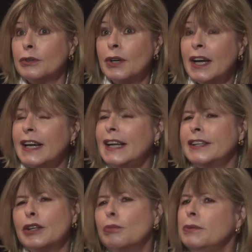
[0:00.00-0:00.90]
Euh, il
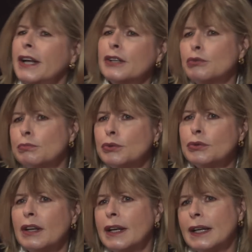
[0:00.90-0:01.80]
a des combinaisons avec tout le
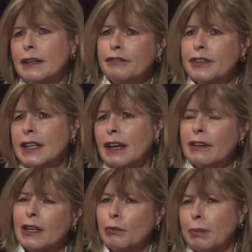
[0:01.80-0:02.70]
monde, avec les flics,
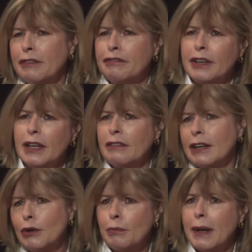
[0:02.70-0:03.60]
avec le préfet,
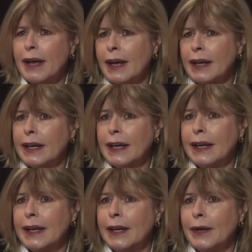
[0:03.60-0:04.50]
avec le maire.
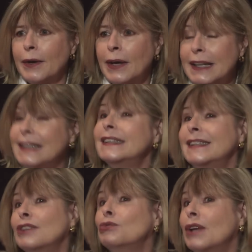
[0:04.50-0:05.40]
Et, euh, il
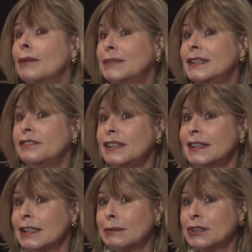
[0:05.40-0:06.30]
tient toute la petite
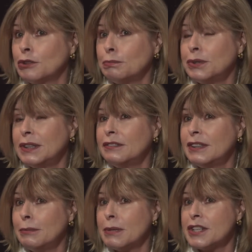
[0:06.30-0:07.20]
ville. Ça se passe dans une petite
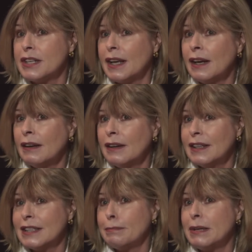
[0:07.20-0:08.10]
ville imaginaire
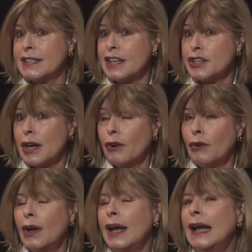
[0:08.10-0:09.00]
qui s'appelle Saint-Chaland.